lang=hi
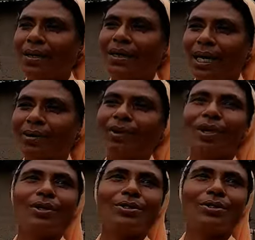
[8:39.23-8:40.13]
Uh, I will
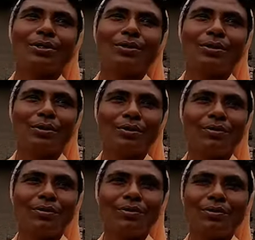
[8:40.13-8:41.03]
also
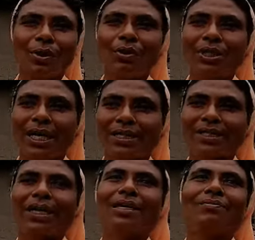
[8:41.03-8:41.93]
know that
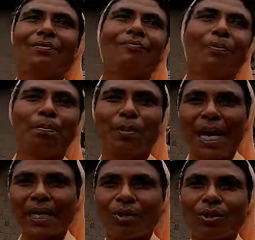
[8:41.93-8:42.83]
their
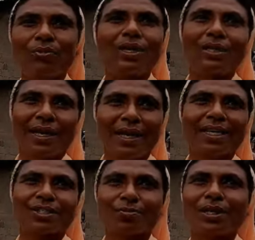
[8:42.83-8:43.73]
background when they
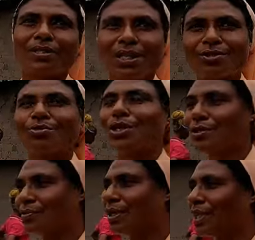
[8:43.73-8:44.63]
explain. That's what
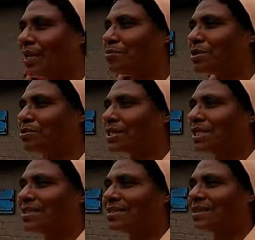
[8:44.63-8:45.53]
we came to see
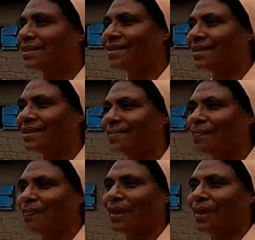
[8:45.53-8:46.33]
this area.